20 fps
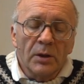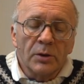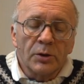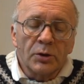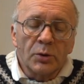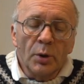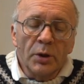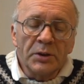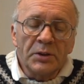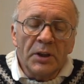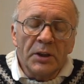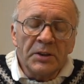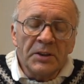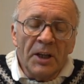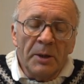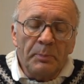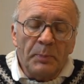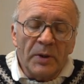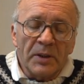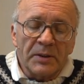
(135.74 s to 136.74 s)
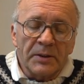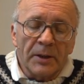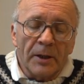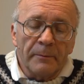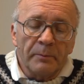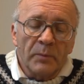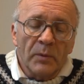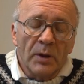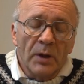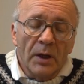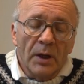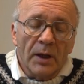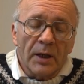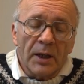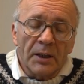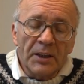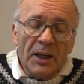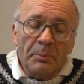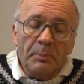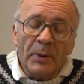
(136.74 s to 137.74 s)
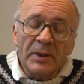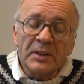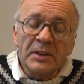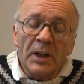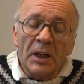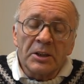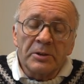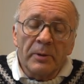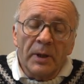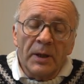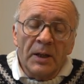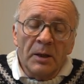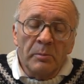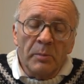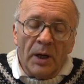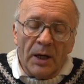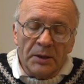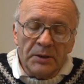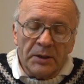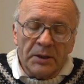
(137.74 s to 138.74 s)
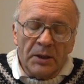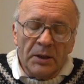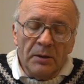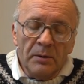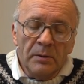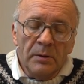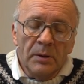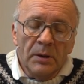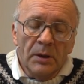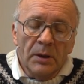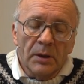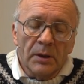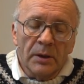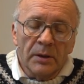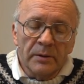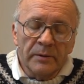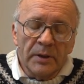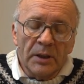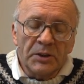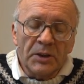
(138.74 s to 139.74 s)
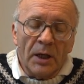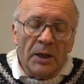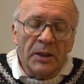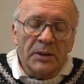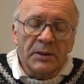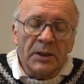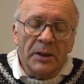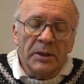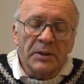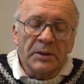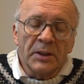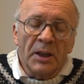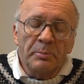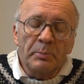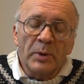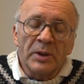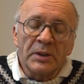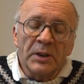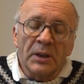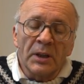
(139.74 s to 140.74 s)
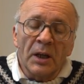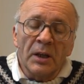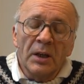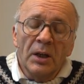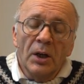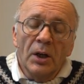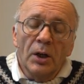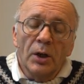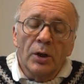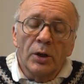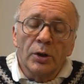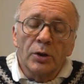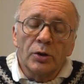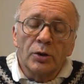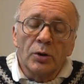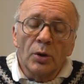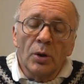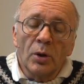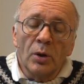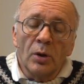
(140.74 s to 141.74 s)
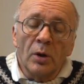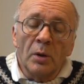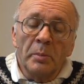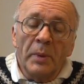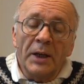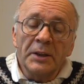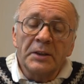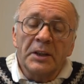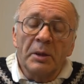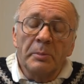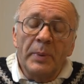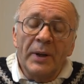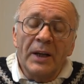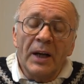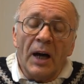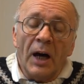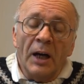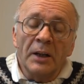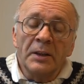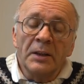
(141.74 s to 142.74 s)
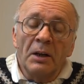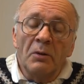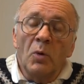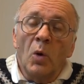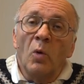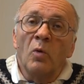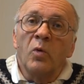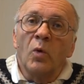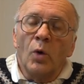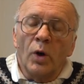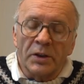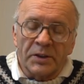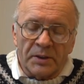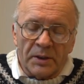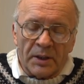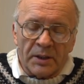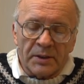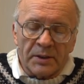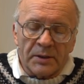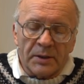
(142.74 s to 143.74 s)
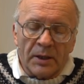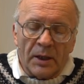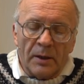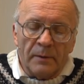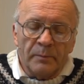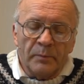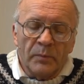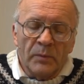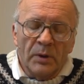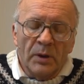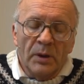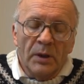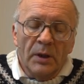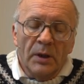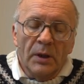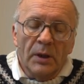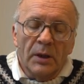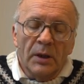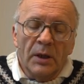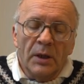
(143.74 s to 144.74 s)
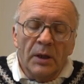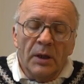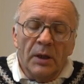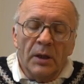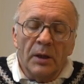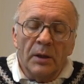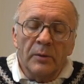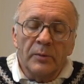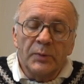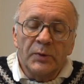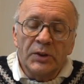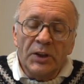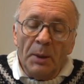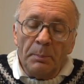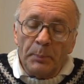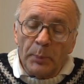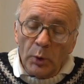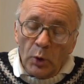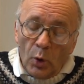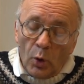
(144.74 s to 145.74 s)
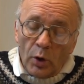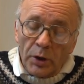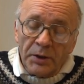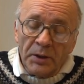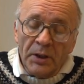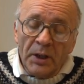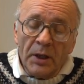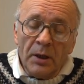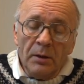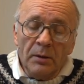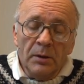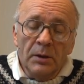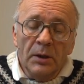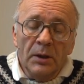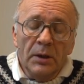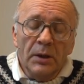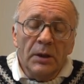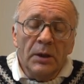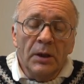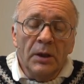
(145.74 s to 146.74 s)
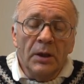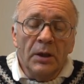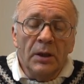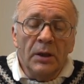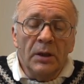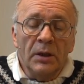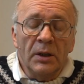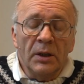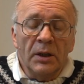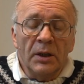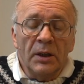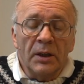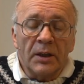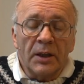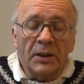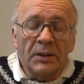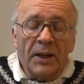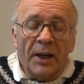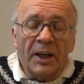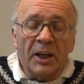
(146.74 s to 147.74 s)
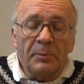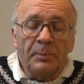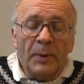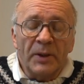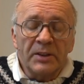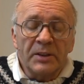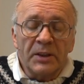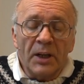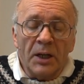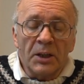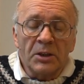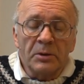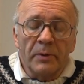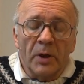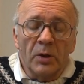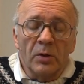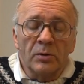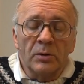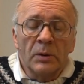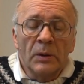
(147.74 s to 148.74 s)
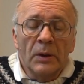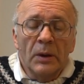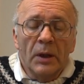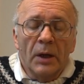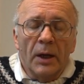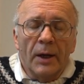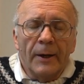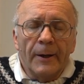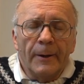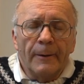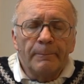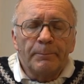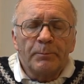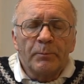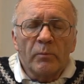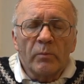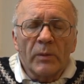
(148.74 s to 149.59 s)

что здесь написано? Когда подсаживали матки, э, в начале страницы написано, э, то матки были одного возраста. И все плодные, и когда их подсаживают, э,